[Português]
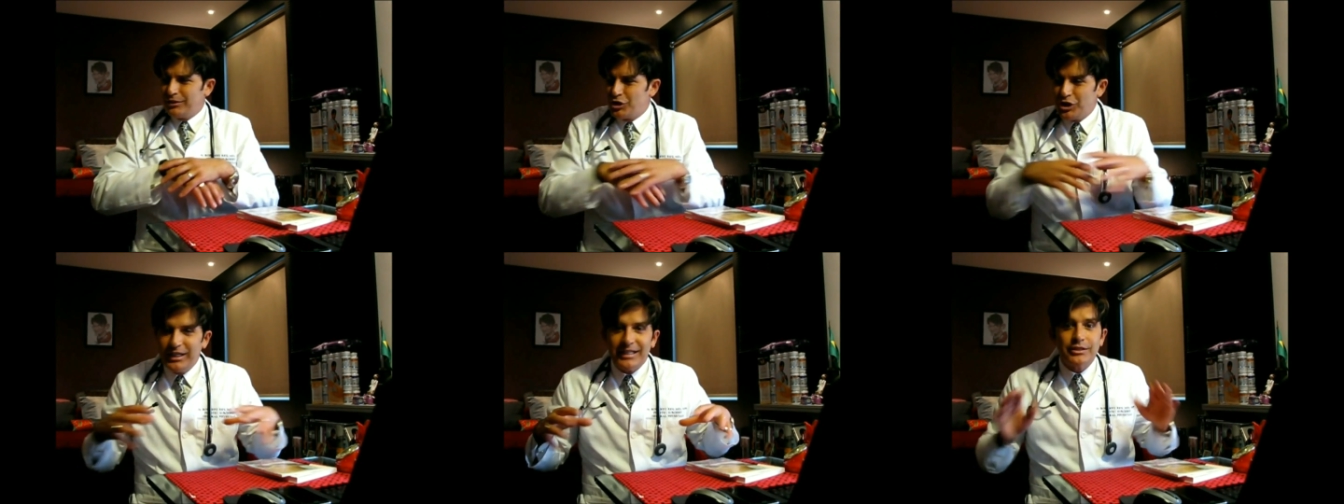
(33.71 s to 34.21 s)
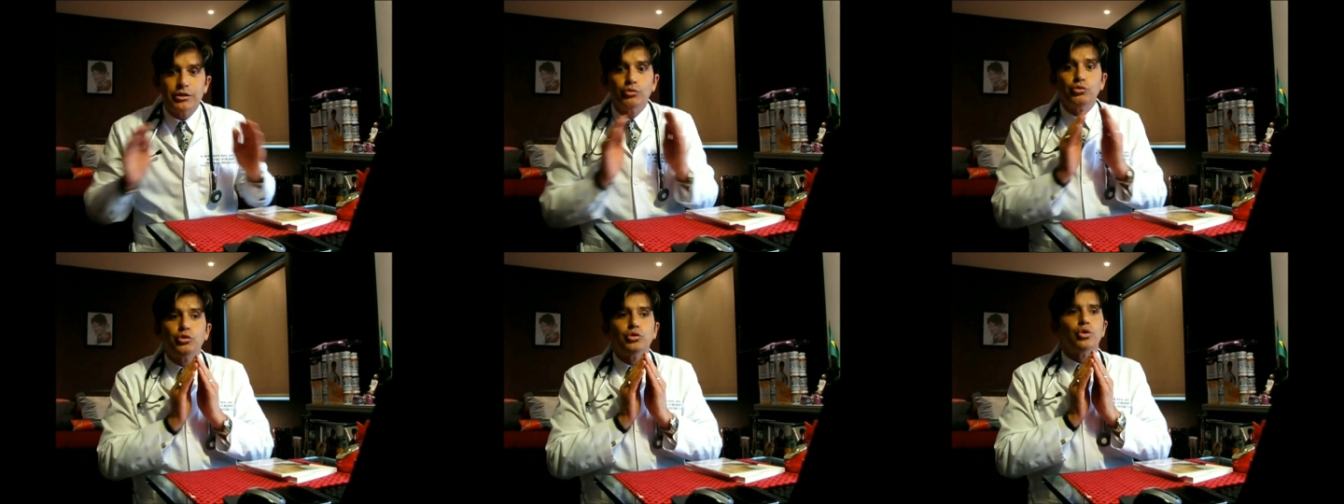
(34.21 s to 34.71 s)
tira,
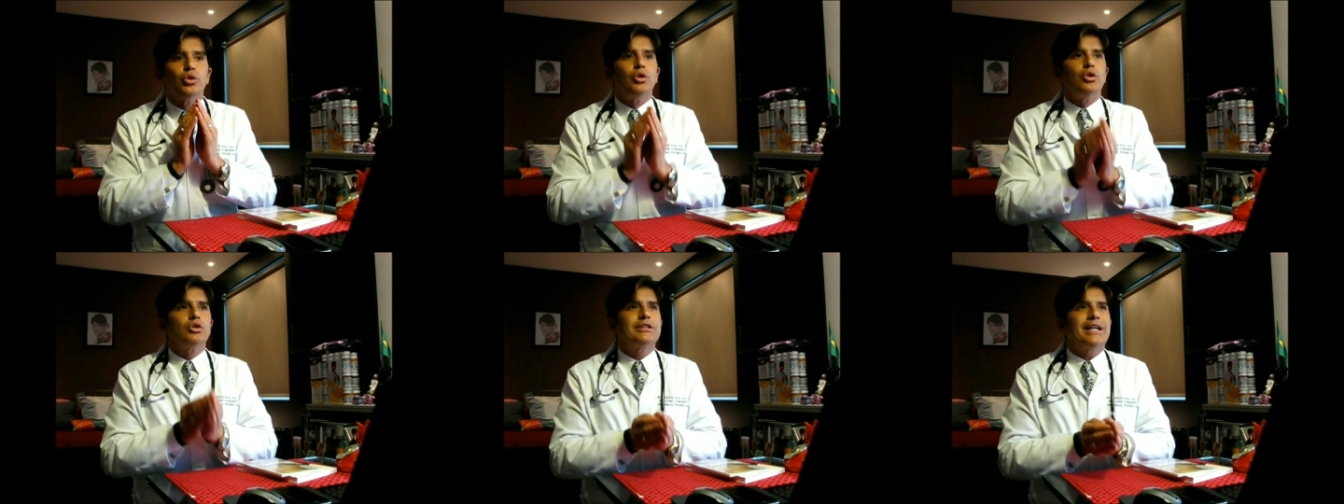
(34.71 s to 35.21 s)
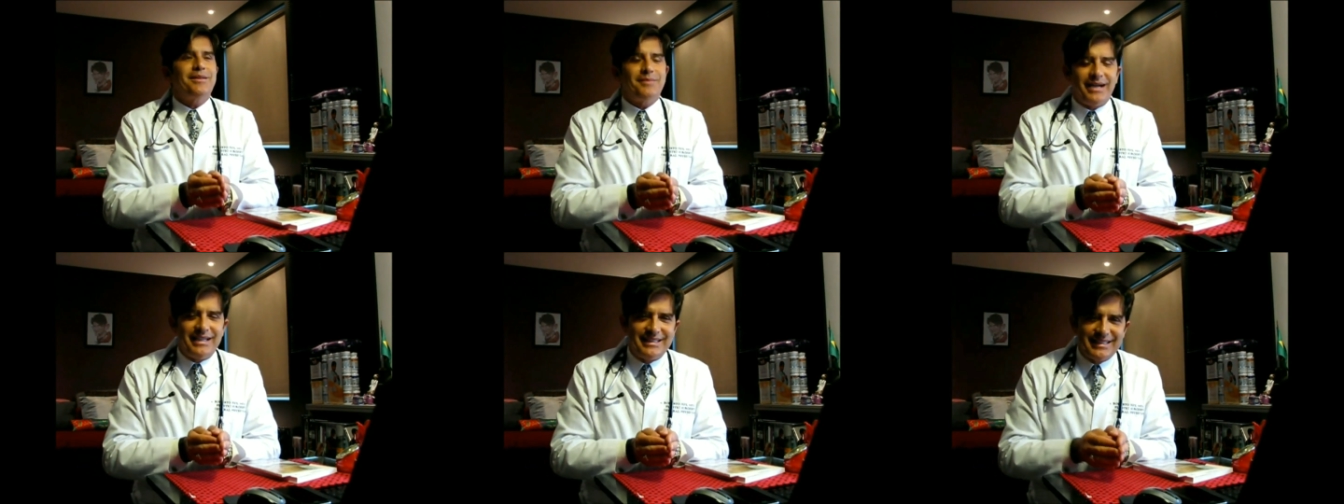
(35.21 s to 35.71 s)
são todos
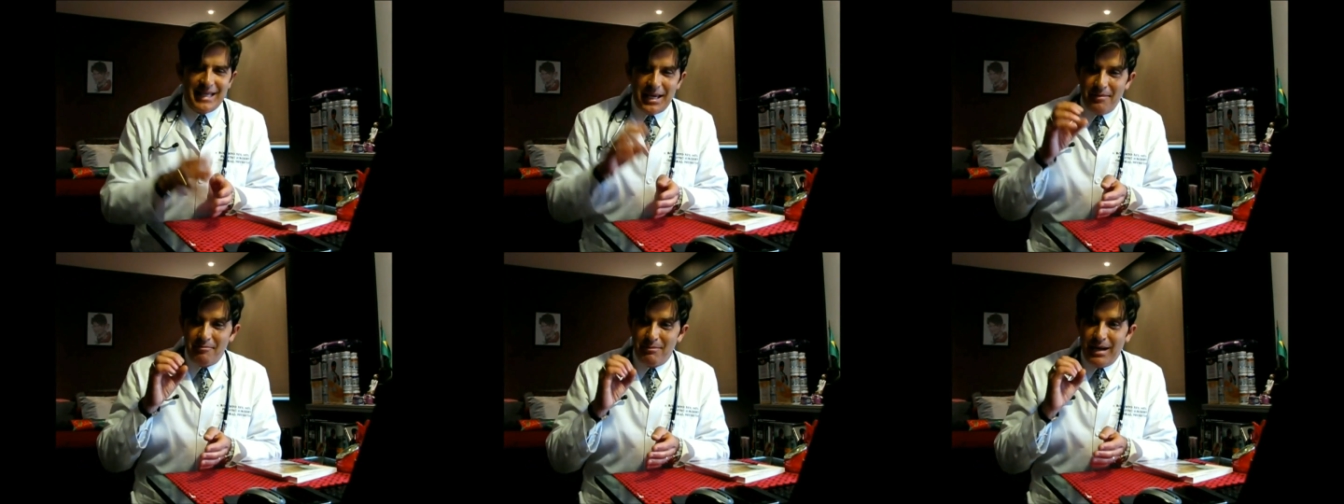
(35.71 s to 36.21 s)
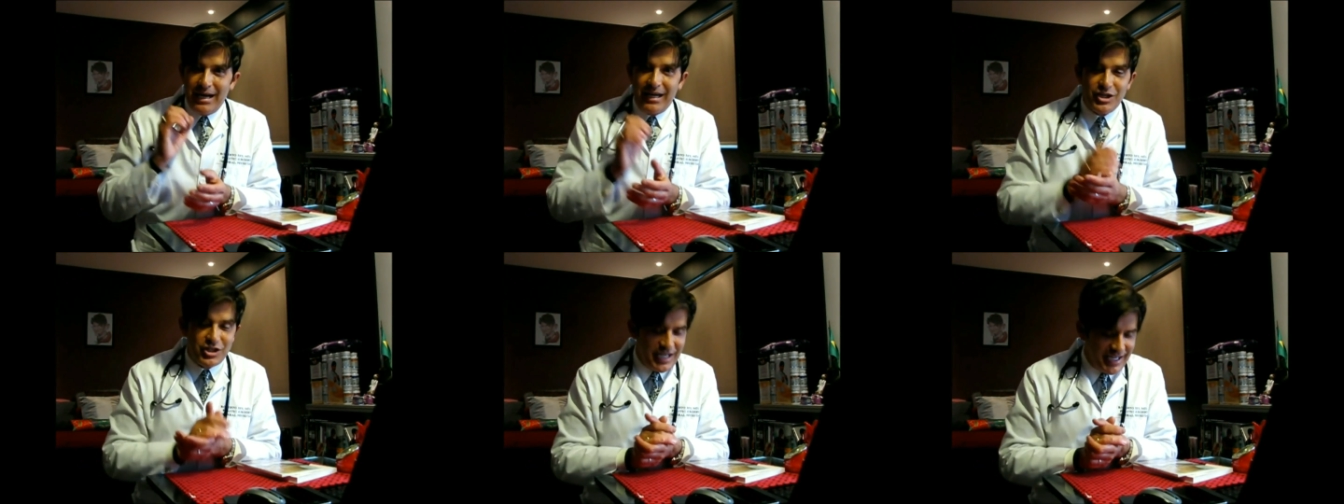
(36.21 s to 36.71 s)
animais
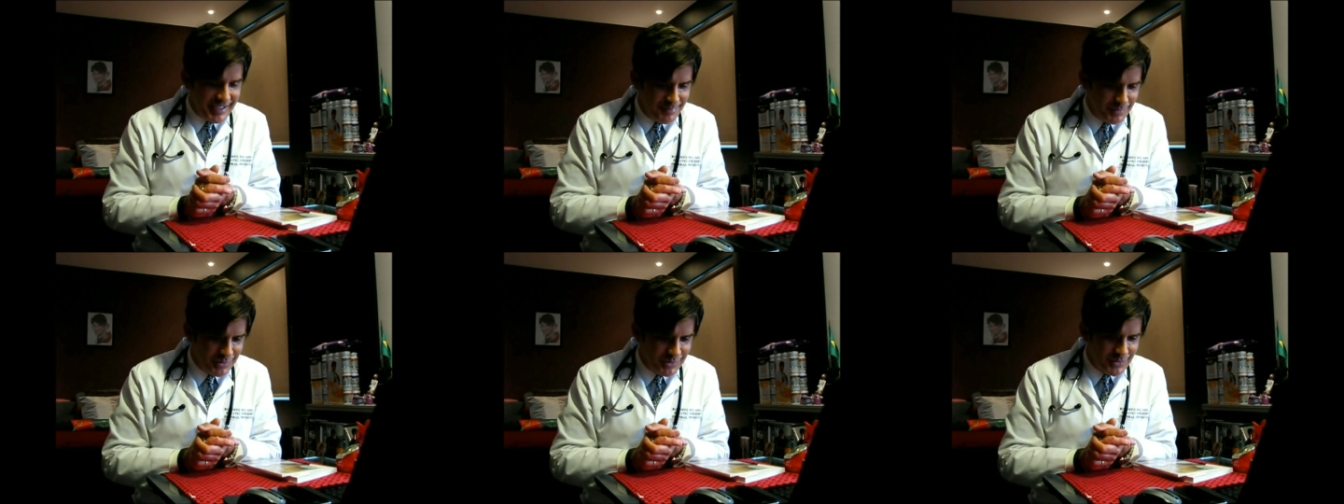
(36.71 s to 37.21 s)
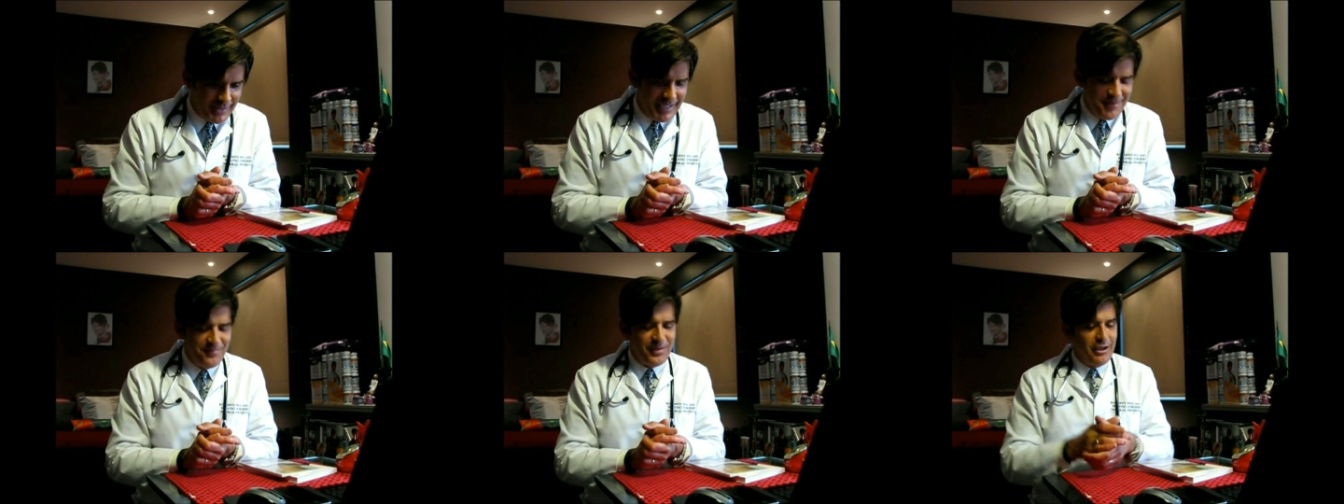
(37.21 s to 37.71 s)
magérrimos,
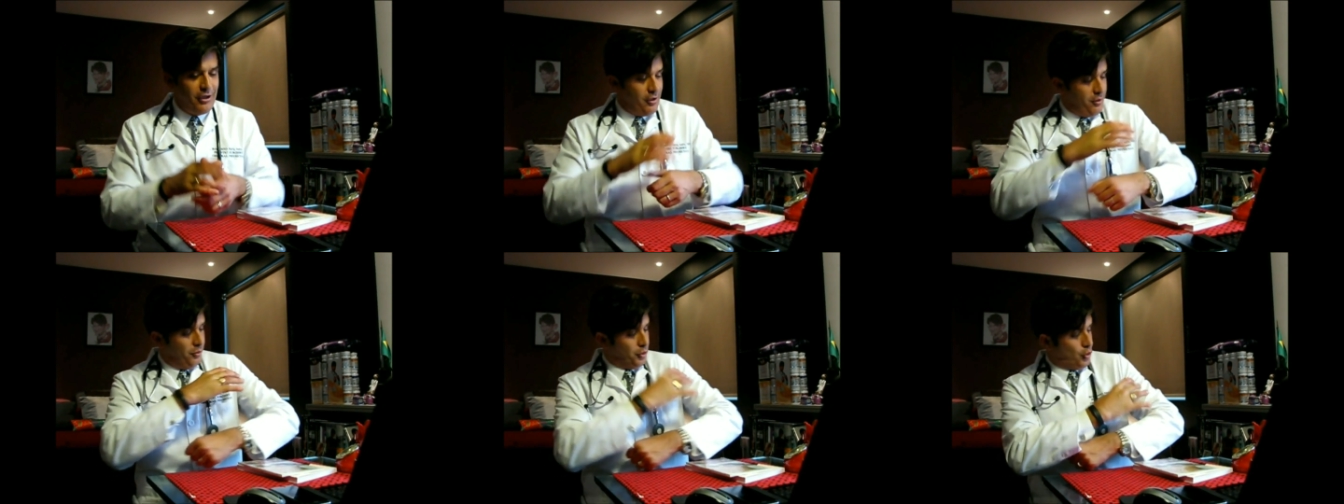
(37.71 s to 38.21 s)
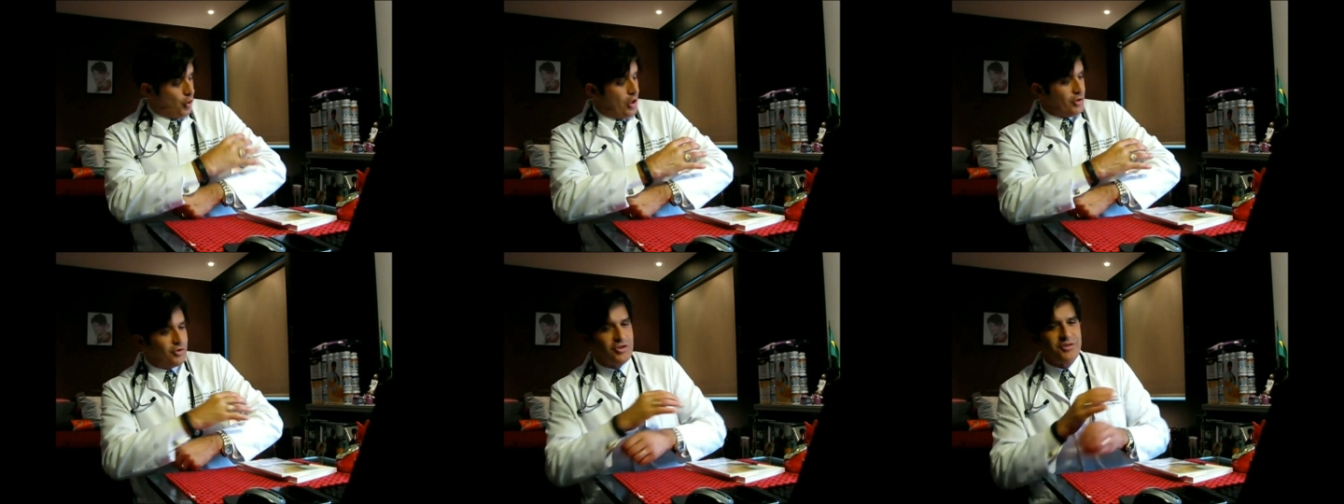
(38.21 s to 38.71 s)
ok?
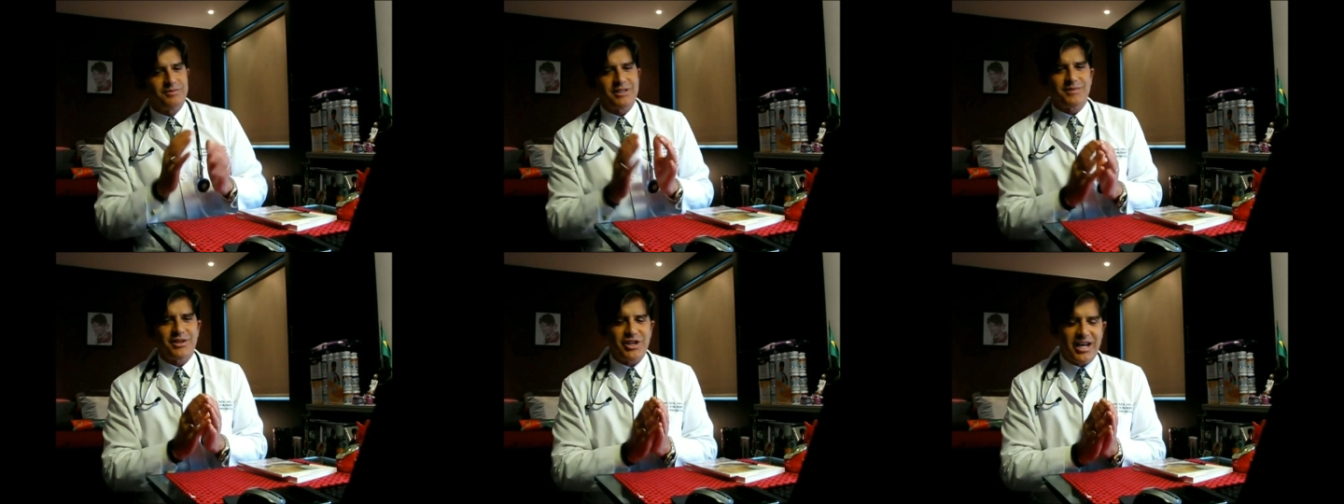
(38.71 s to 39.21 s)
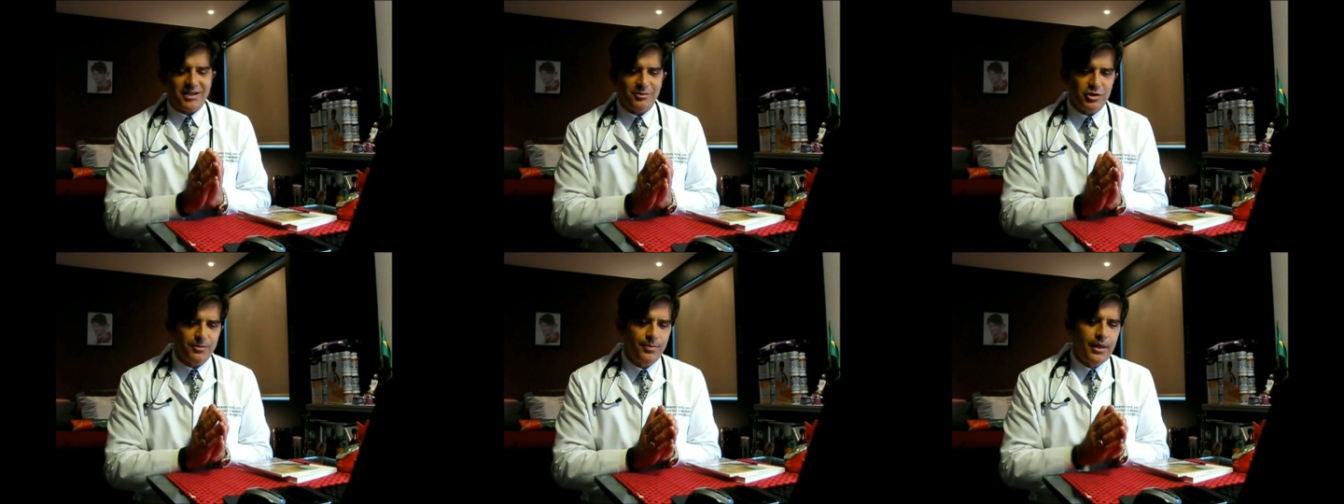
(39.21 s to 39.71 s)
Musculosos, mas magérrimos.